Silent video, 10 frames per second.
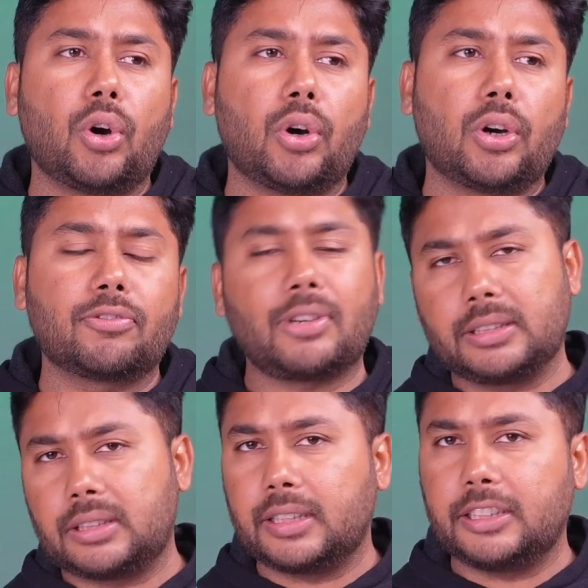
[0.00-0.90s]
और
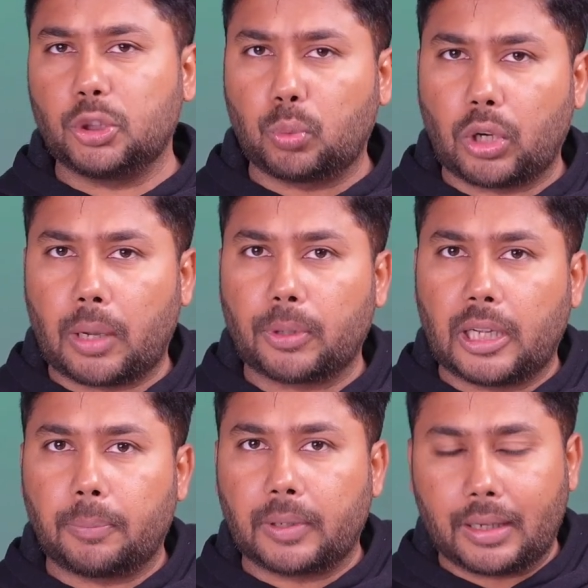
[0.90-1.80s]
फास्ट चार्जिंग सपोर्ट आपको
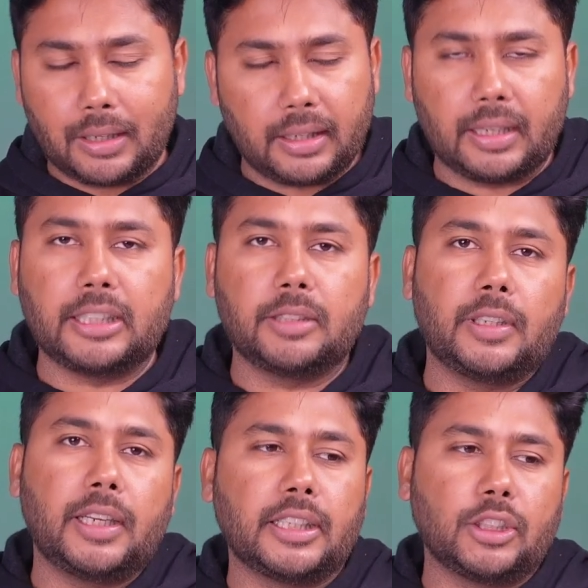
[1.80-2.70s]
यहाँ पर नहीं
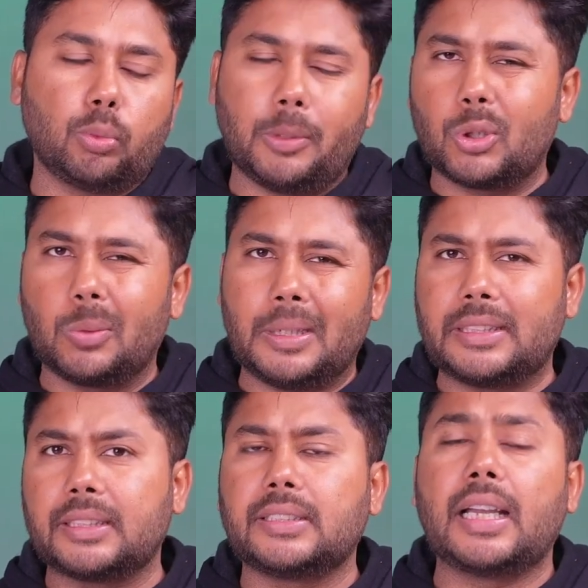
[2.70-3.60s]
मिलेगी तो बिल्कुल
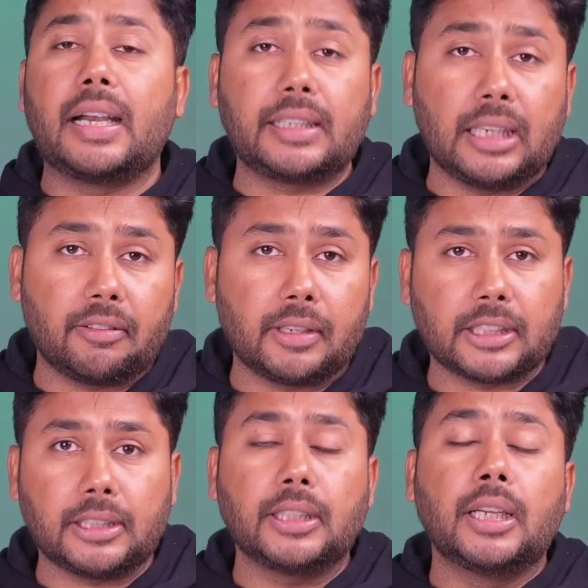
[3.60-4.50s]
बेसिक सी एंट्री लेवल
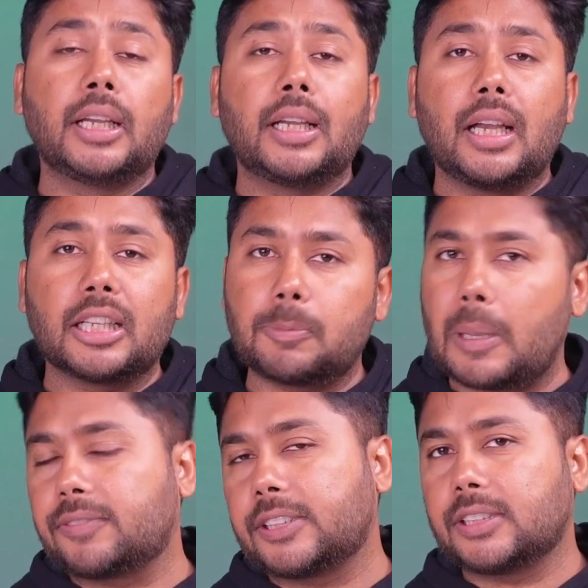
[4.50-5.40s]
की
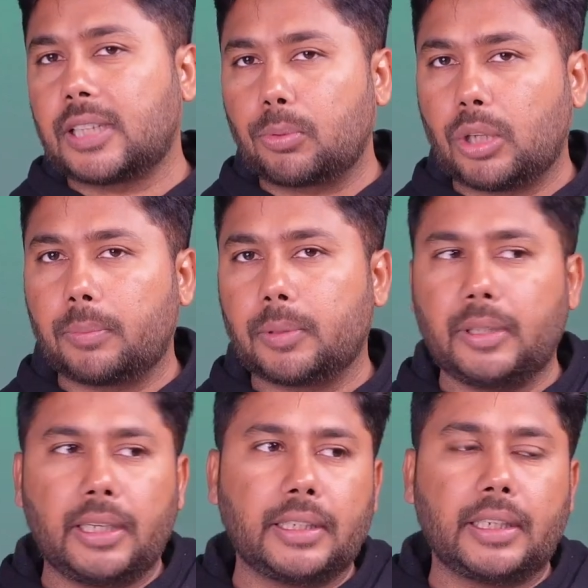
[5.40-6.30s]
स्पेसिफिकेशन uh, आपको यहाँ पर
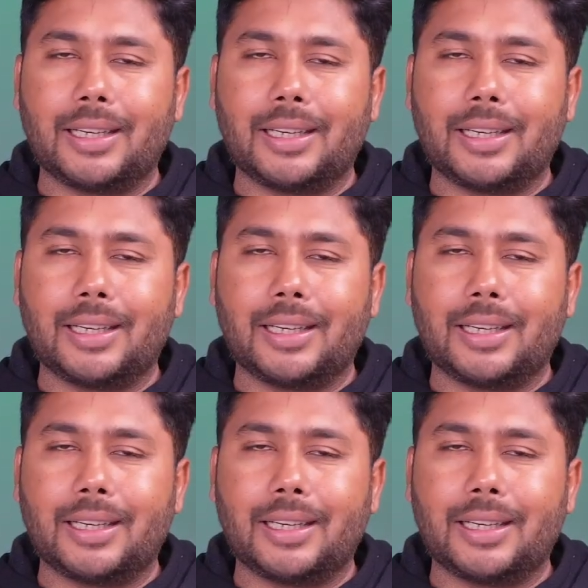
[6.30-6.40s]
मिलेंगे